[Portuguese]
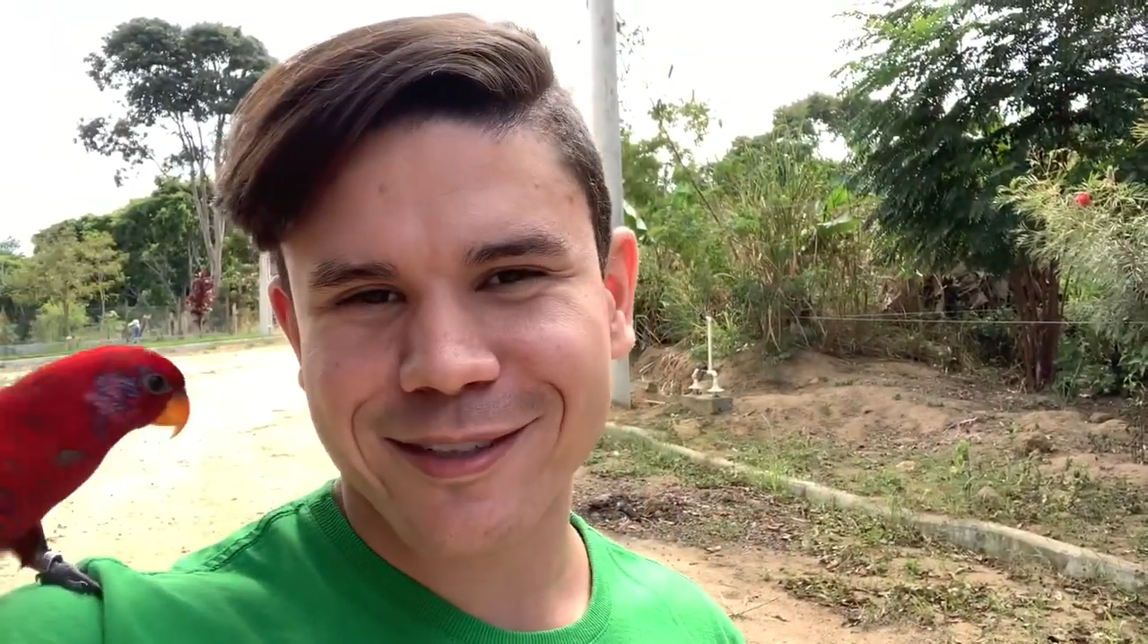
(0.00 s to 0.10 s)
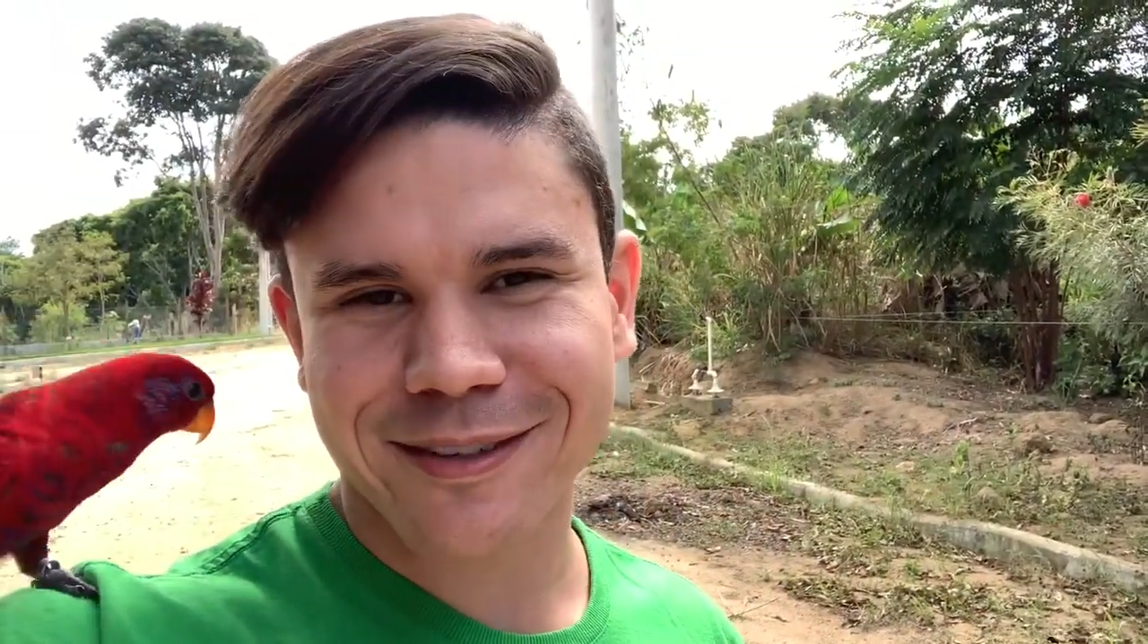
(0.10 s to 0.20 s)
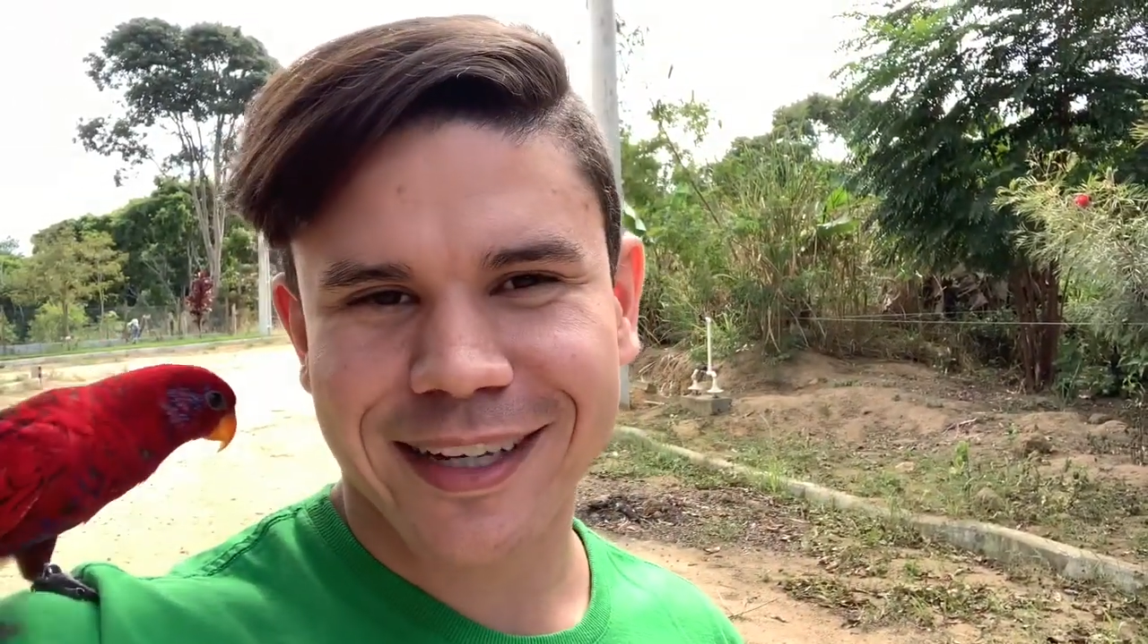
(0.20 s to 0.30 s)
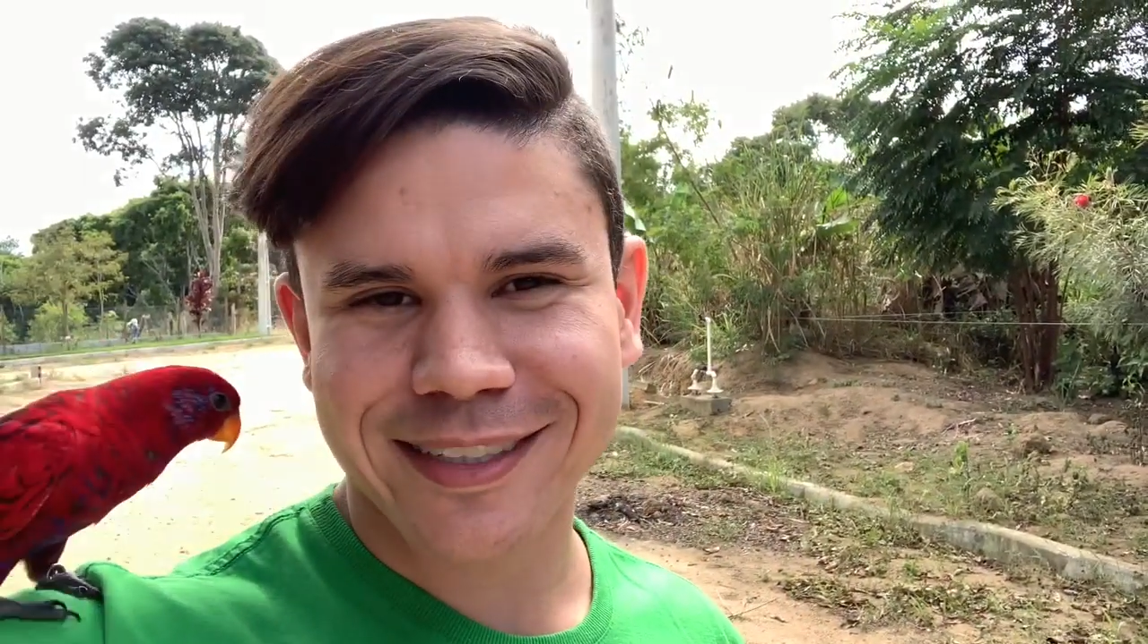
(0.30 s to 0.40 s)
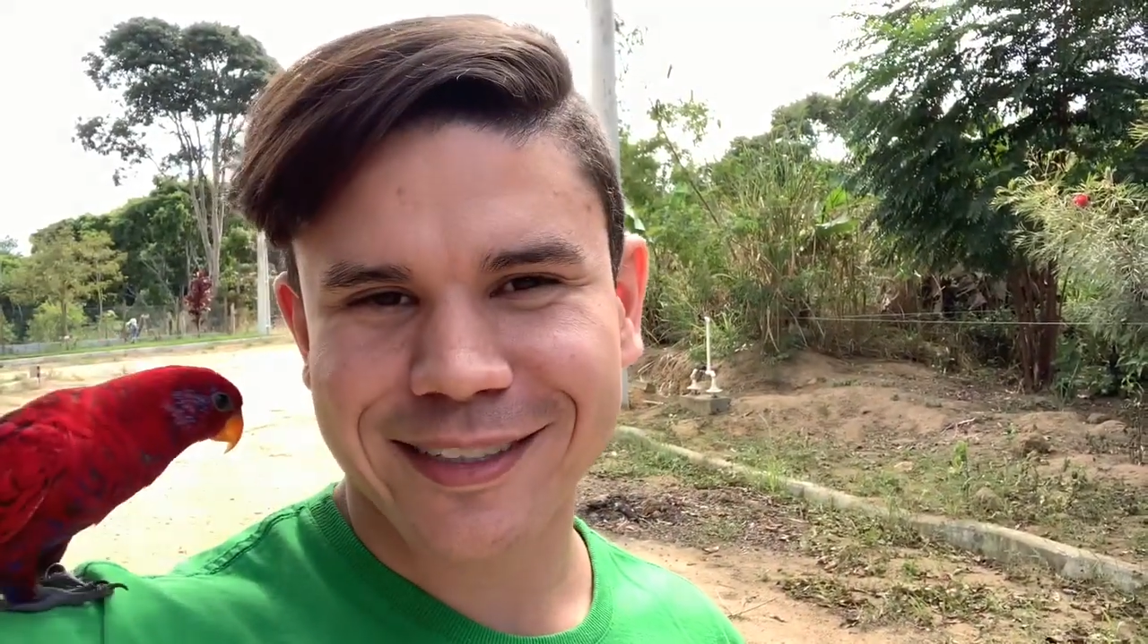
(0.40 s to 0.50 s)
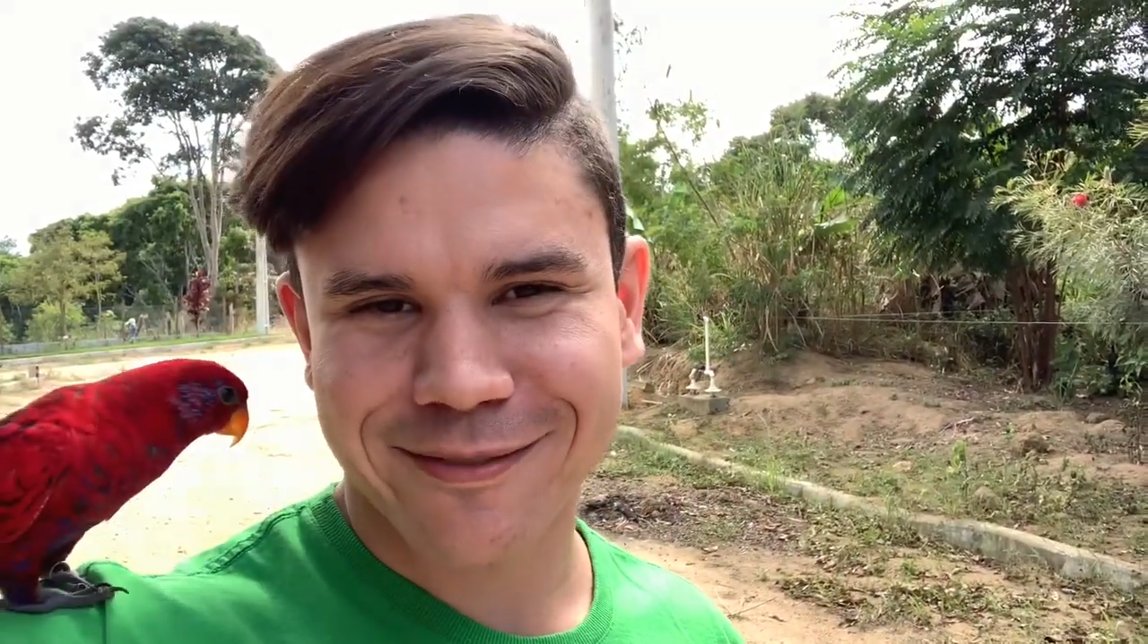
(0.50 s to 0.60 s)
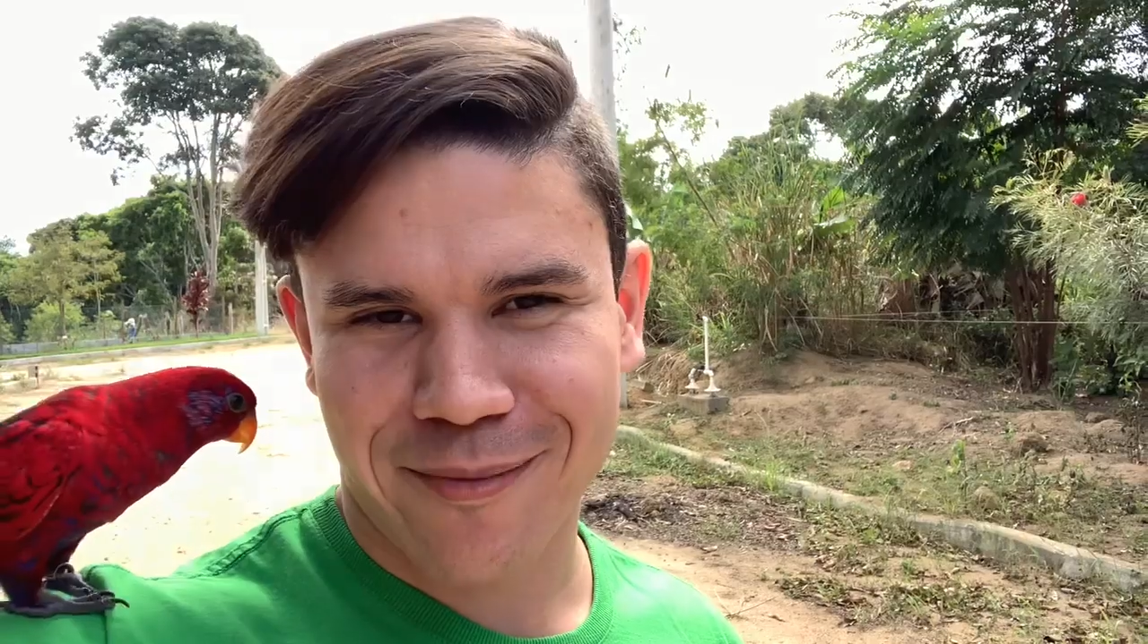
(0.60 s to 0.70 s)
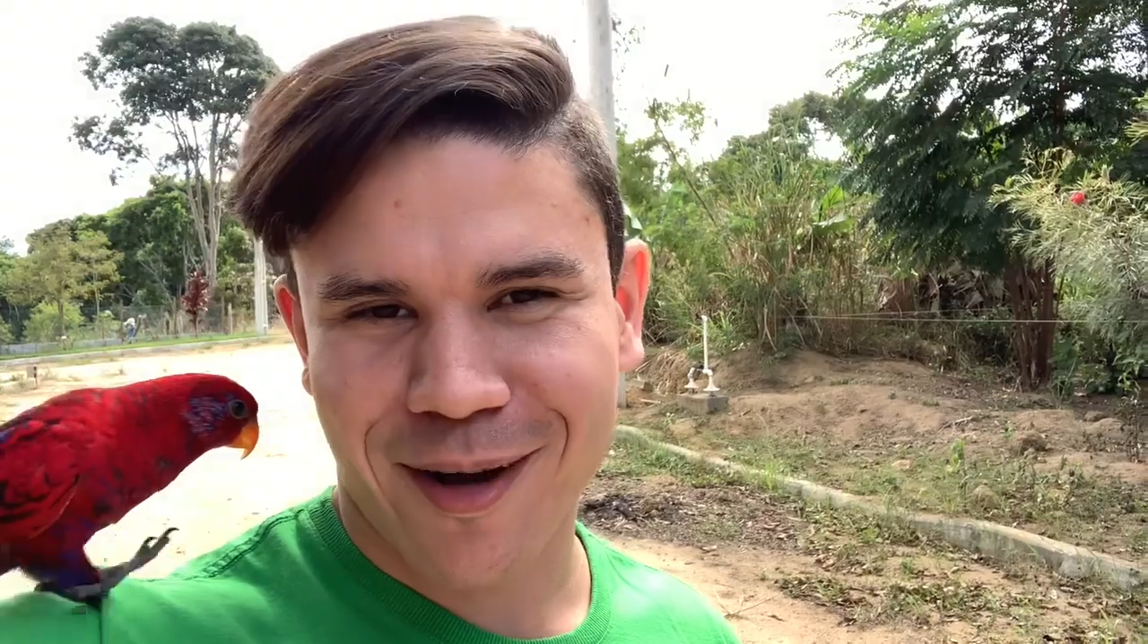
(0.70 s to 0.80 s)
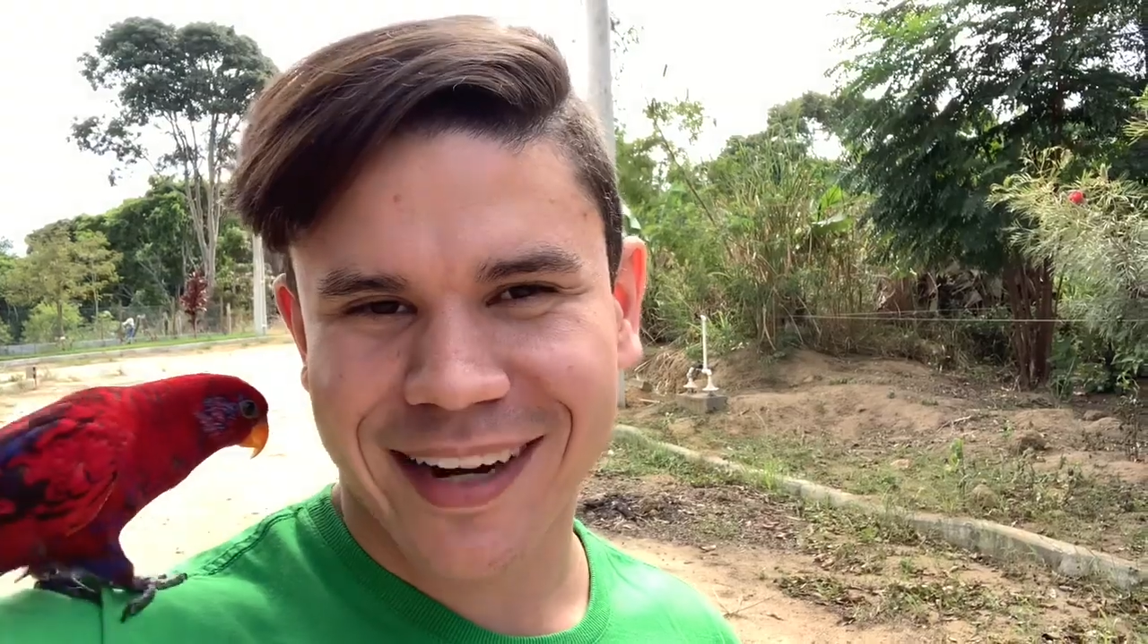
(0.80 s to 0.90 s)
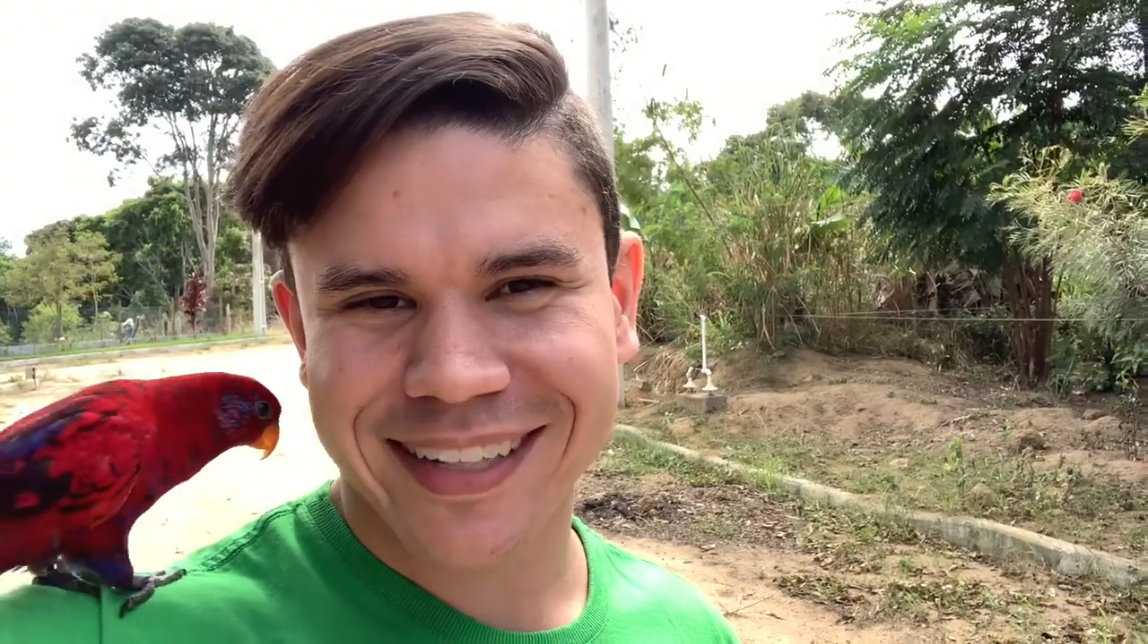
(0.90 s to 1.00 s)
de verde. Vamos
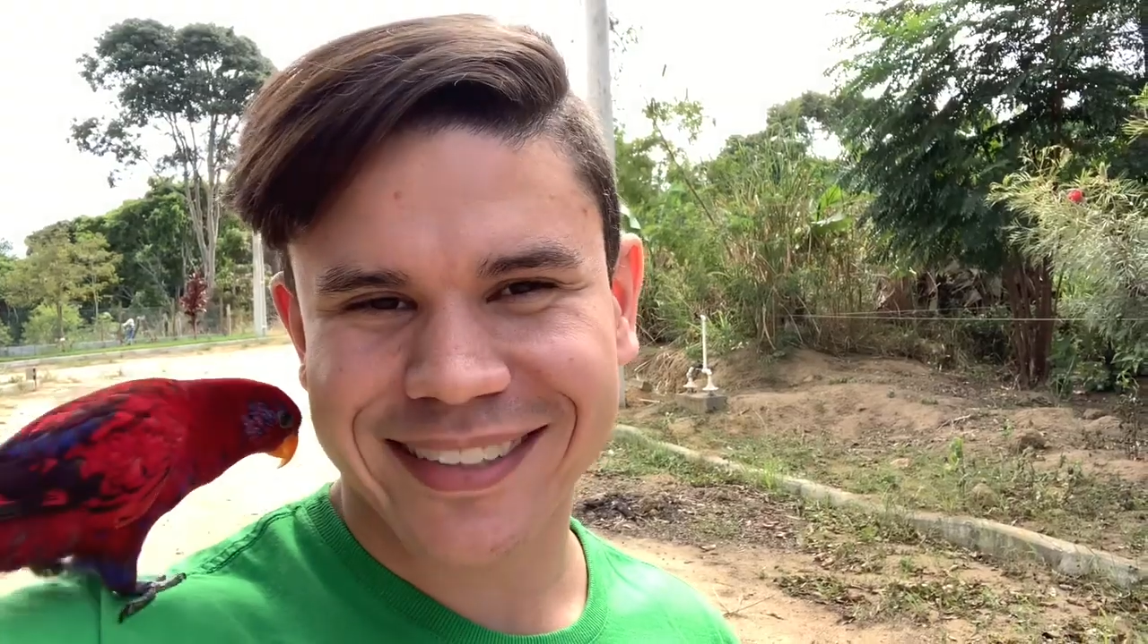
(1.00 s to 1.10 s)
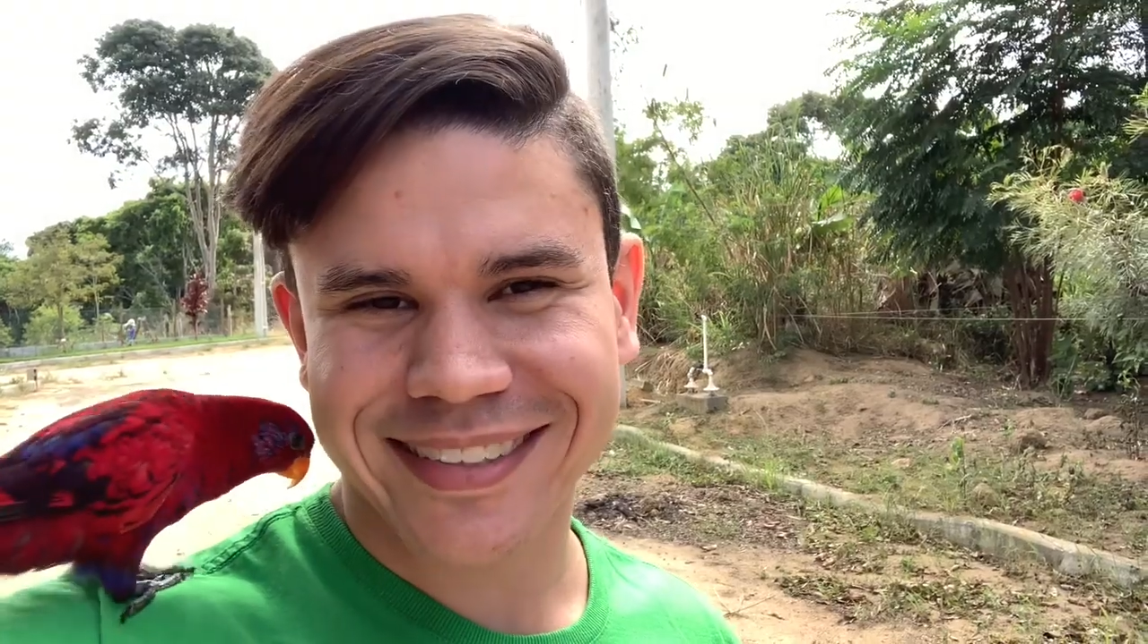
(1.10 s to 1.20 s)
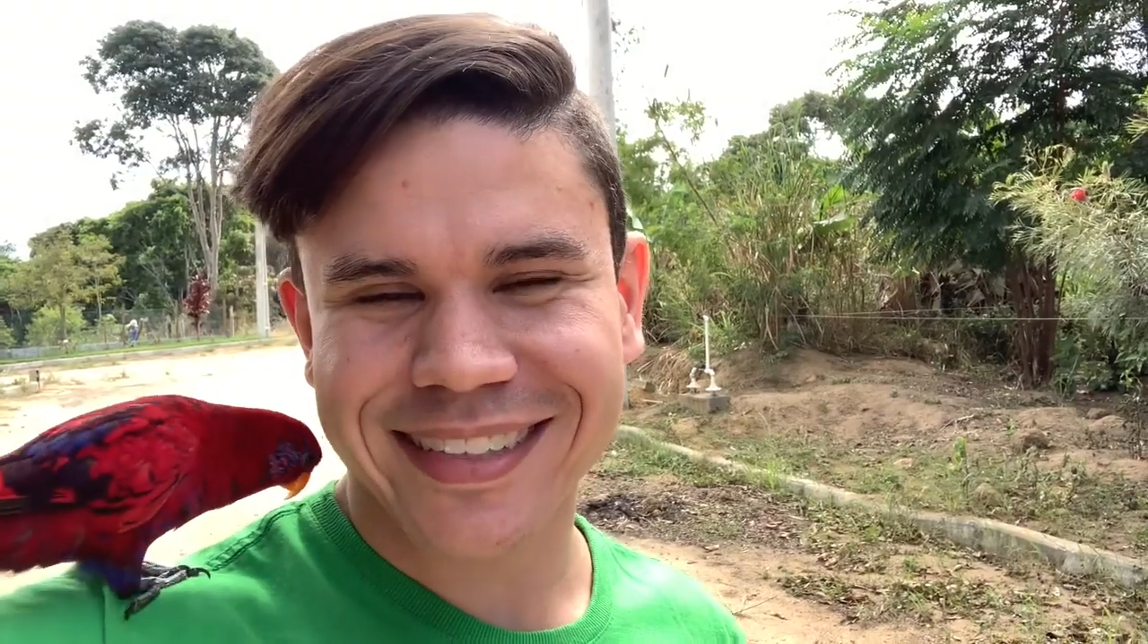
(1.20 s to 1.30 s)
embora?